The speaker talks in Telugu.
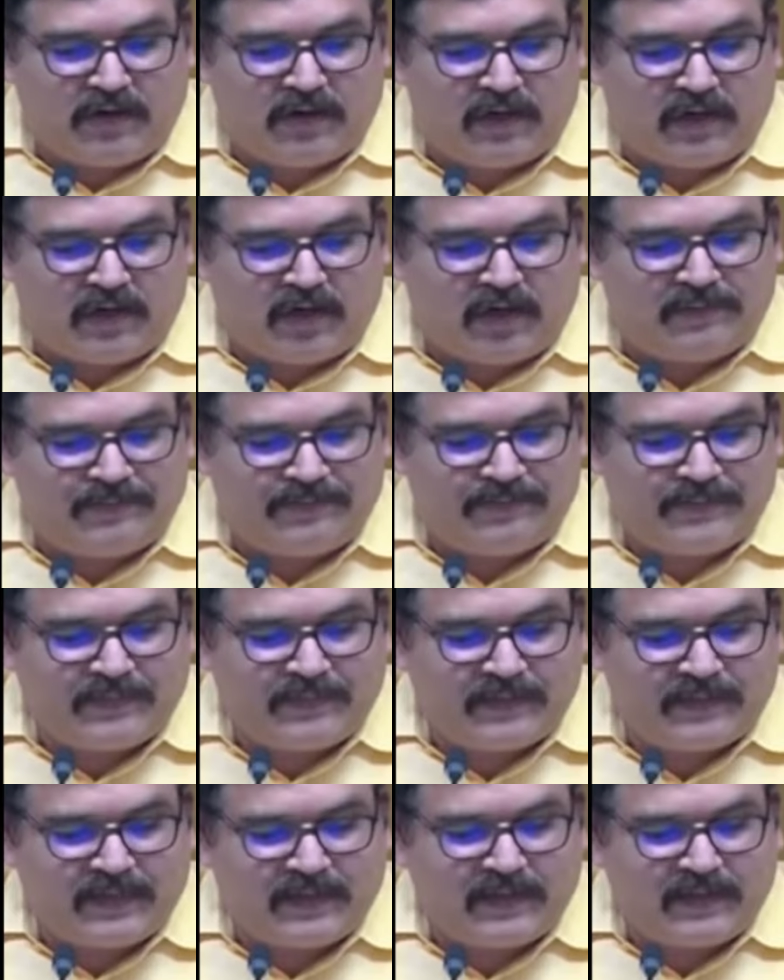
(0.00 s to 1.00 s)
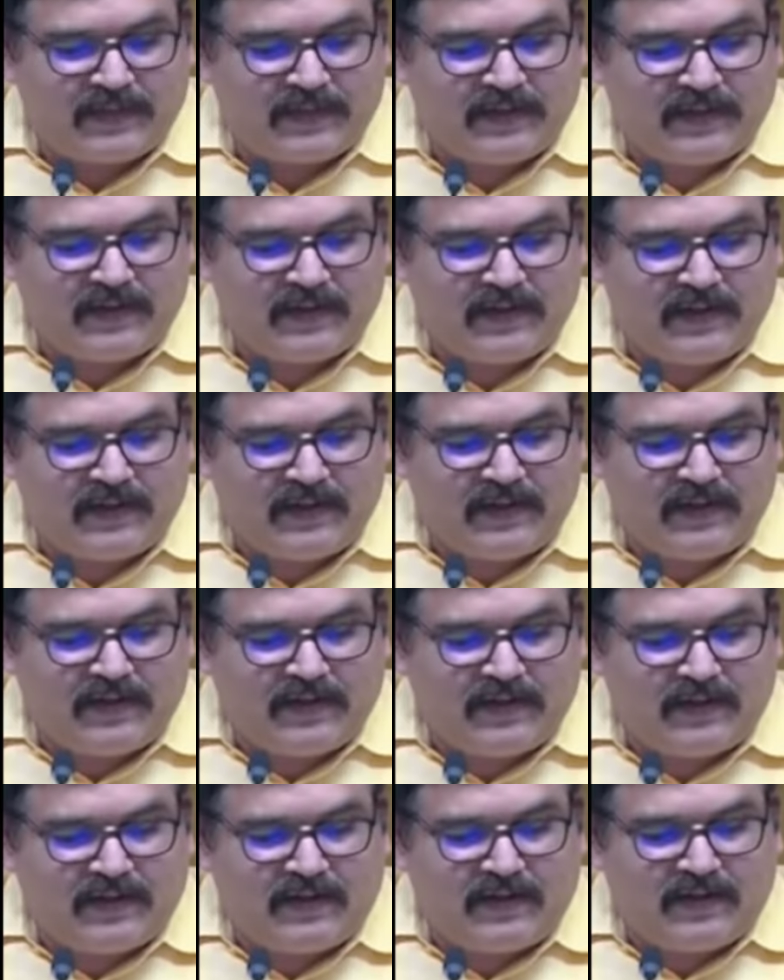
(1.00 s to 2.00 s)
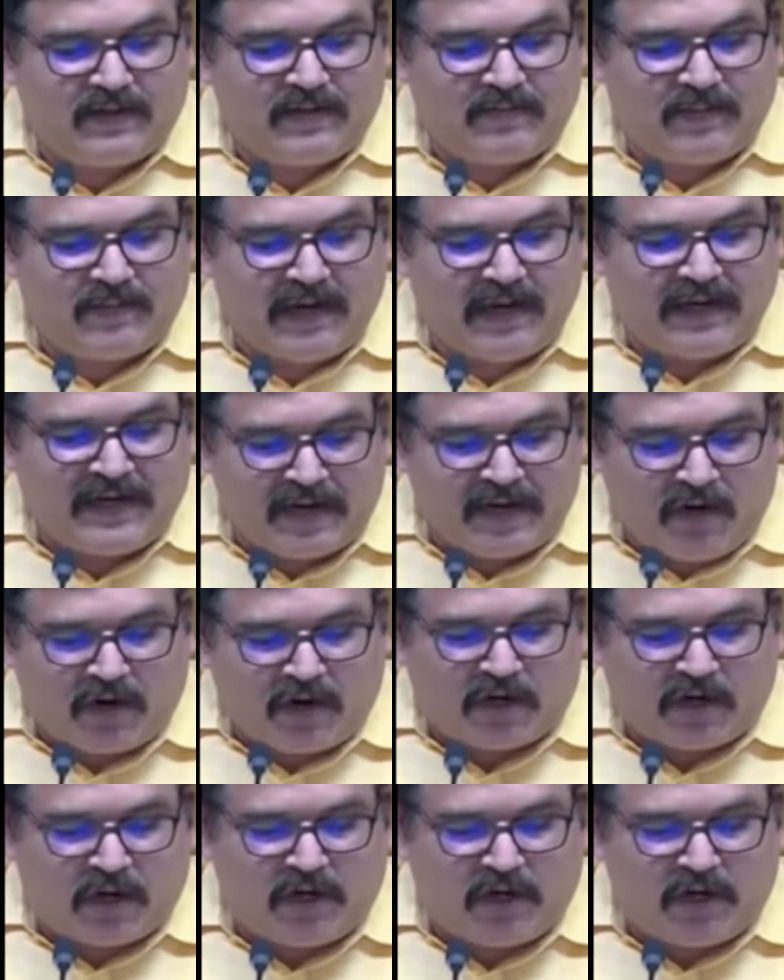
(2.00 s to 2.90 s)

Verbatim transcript: మరి నిన్న ఒక్కరోజే దాదాపుగా